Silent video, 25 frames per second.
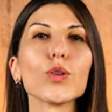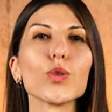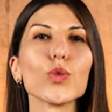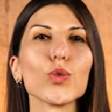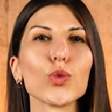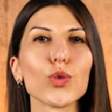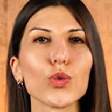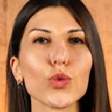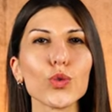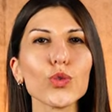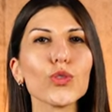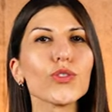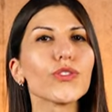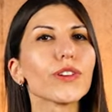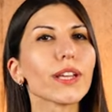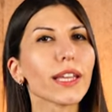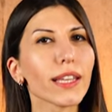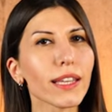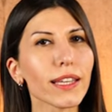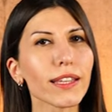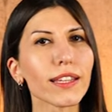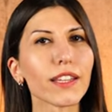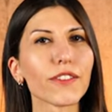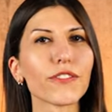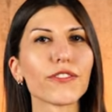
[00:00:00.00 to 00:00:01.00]
Ürünün
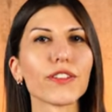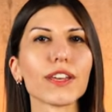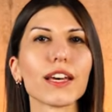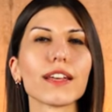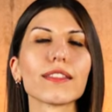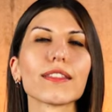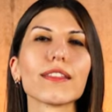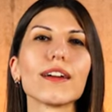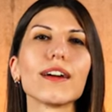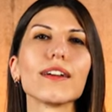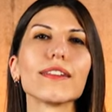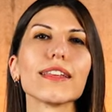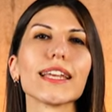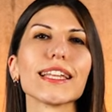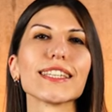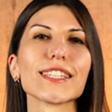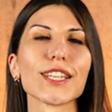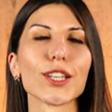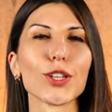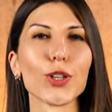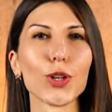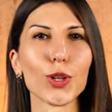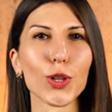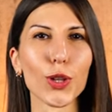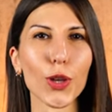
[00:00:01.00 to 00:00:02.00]
rengi de fiyatlarda
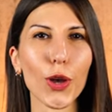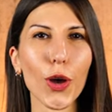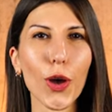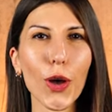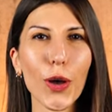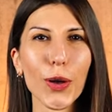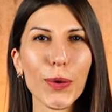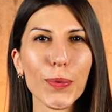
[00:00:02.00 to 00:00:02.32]
etkili oluyor.